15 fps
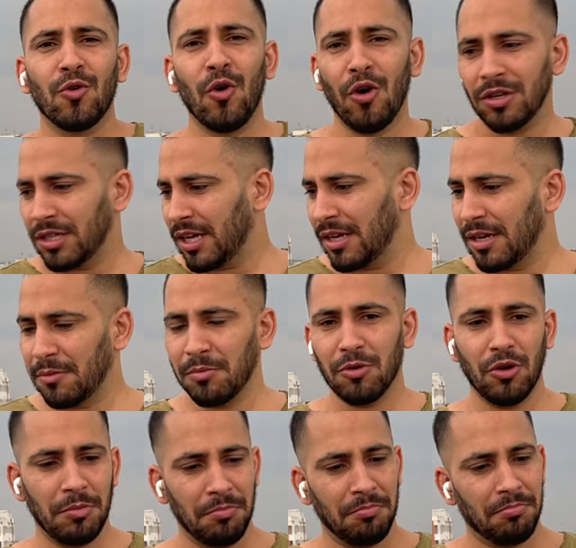कौन यार ये
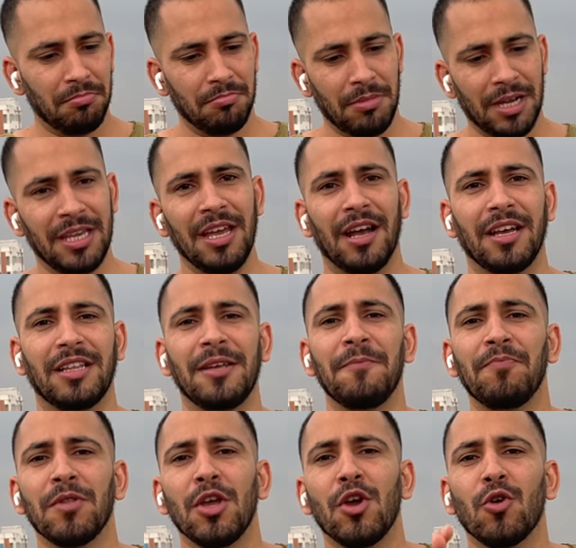कोई मक्खी आ गई थी
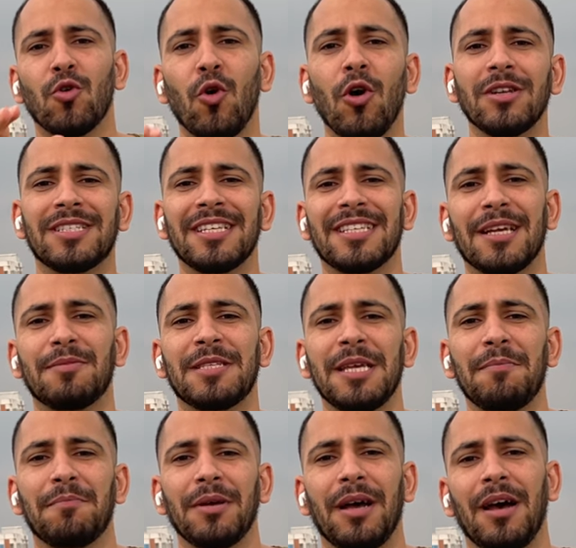कौन से सबसे
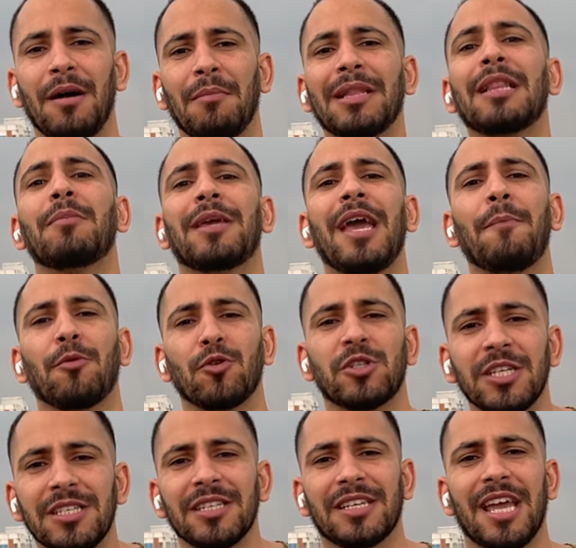आ, मतलब क्या
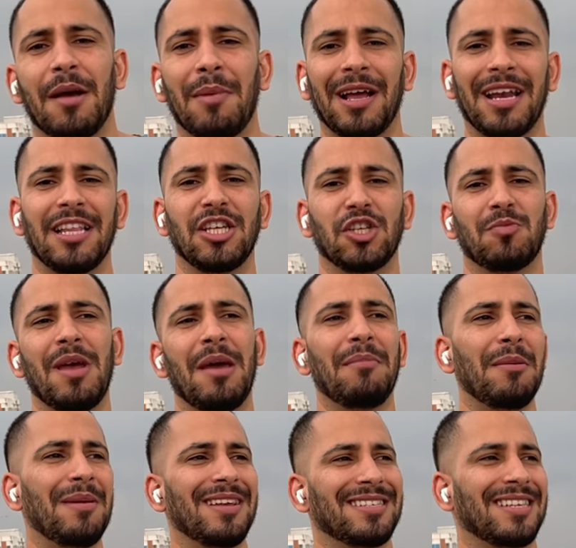प्रोसीजर क्या है बांग्लादेश में
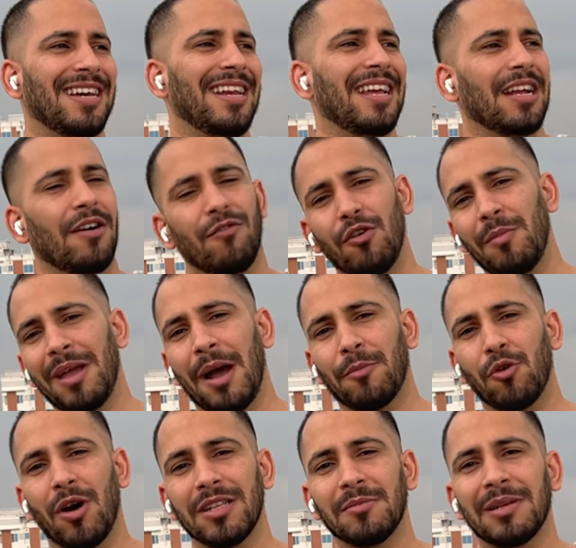एमबीबीएस करने का वो मैं
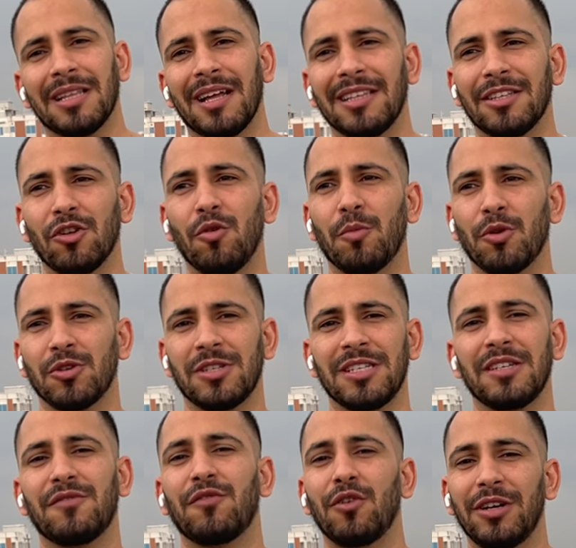आपको आज बता देता हूँ
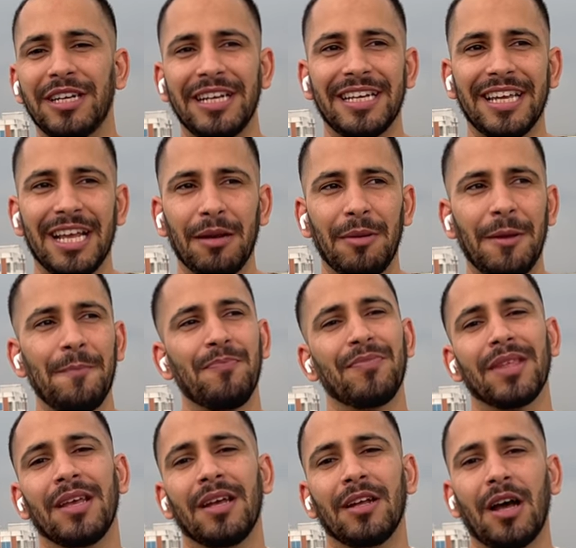प्रोसीजर फुल डिटेल में
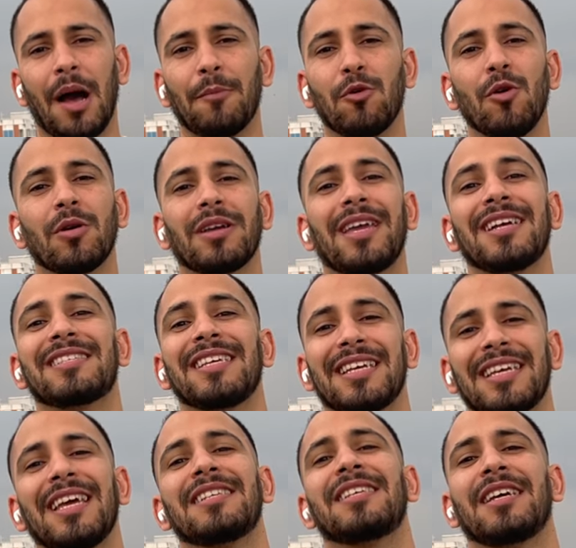आपको कैसे
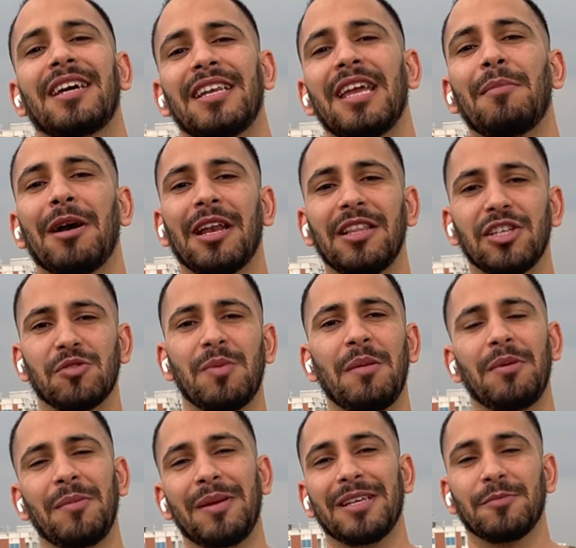कैसे करनी है बांग्लादेश में
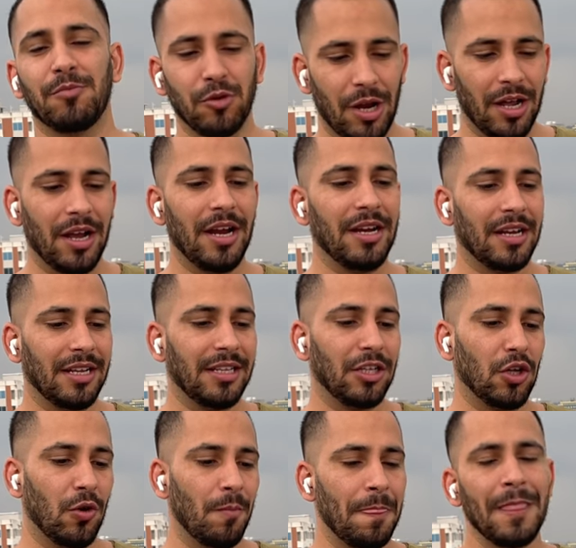एमबीबीएस पूरा गाइड कर
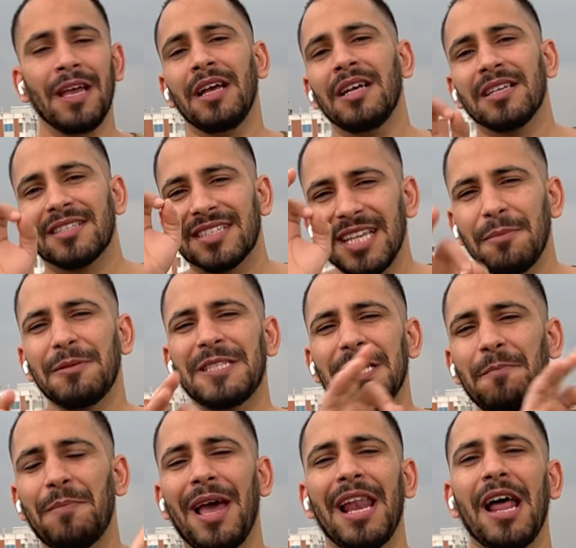देता हूँ सबसे
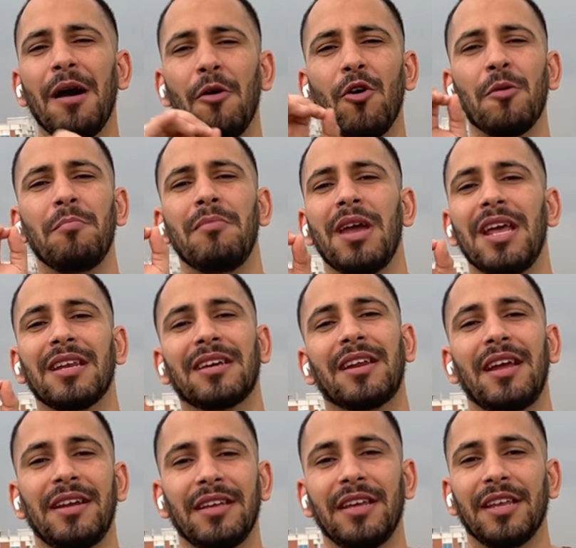पहला और मेन
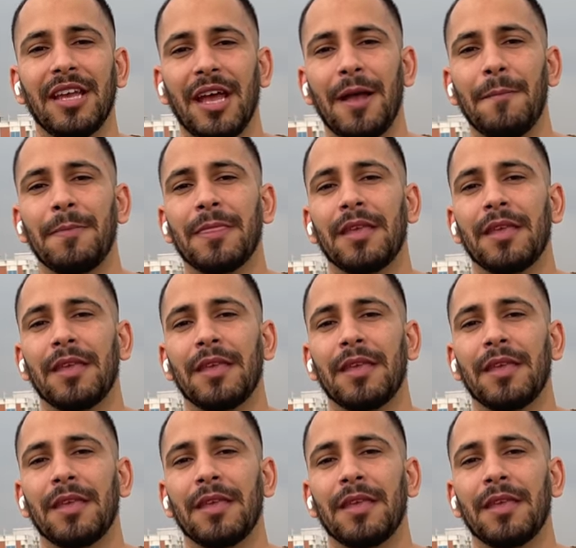क्राइटेरिया है